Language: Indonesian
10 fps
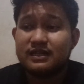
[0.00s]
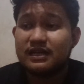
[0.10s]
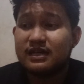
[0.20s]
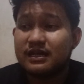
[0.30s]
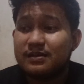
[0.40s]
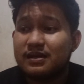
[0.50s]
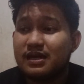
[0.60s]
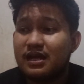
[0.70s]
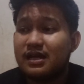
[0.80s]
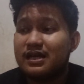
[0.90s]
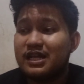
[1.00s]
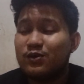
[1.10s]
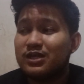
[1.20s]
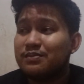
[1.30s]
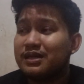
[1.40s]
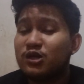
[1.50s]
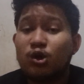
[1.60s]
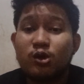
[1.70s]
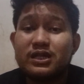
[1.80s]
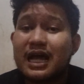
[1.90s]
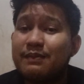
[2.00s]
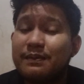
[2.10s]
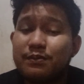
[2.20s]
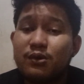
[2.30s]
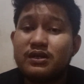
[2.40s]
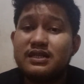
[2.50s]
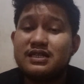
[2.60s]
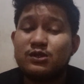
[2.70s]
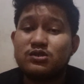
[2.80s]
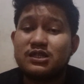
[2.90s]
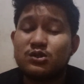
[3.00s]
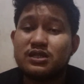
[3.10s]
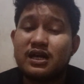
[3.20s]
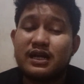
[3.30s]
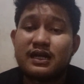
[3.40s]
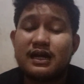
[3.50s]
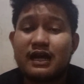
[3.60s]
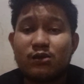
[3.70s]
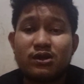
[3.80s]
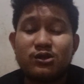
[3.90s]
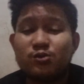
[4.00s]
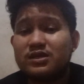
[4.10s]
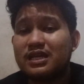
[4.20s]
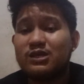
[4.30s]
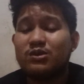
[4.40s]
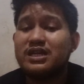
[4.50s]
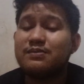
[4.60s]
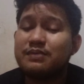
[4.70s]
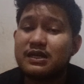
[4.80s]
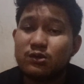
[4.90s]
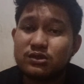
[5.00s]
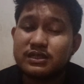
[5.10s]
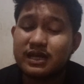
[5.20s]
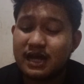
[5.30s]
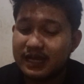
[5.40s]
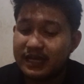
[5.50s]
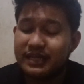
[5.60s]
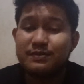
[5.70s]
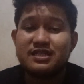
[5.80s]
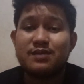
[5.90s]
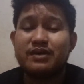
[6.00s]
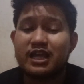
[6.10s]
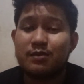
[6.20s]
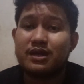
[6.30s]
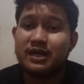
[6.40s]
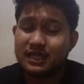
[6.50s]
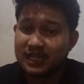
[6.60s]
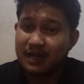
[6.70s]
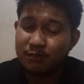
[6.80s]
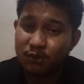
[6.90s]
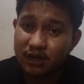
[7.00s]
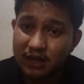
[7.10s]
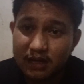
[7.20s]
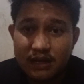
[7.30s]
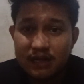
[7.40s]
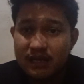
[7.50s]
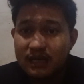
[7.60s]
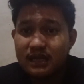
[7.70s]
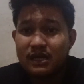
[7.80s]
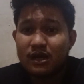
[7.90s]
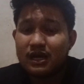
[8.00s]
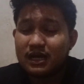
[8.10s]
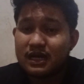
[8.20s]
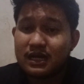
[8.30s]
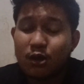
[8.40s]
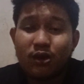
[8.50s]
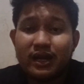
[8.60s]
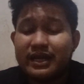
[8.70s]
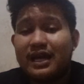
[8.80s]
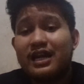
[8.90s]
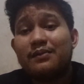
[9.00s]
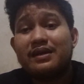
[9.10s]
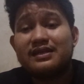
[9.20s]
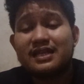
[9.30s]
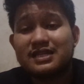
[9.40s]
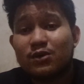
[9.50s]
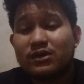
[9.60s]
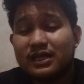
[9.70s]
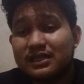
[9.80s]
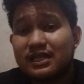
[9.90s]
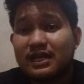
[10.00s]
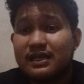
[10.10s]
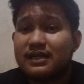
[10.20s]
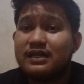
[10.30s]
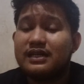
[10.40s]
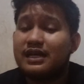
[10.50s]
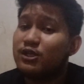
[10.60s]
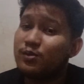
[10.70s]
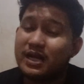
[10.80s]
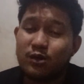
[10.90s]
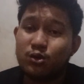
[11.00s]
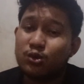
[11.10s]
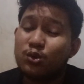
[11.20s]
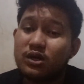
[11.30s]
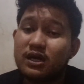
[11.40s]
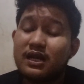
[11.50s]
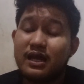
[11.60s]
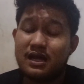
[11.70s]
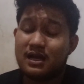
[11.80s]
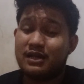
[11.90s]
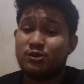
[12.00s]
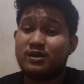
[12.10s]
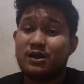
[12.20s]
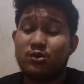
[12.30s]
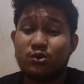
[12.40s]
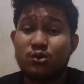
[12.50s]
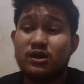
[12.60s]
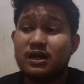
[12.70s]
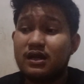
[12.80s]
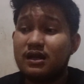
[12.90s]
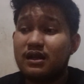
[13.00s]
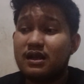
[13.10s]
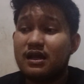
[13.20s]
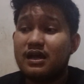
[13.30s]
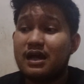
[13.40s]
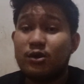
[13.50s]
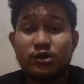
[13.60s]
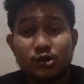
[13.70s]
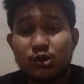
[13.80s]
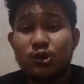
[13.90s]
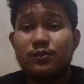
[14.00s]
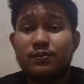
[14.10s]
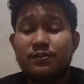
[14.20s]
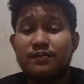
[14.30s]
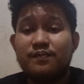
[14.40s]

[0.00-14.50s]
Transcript: Nah, uh, lewat mendownload apapun di situs-situs nang kada kekaruan tuh bisa juga jadi virus yang akhirnya bisa mengirimkan datamu ke ke orang yang hendak meretas akun kita kada cuman akun Google kada cuman akun Google akun YouTube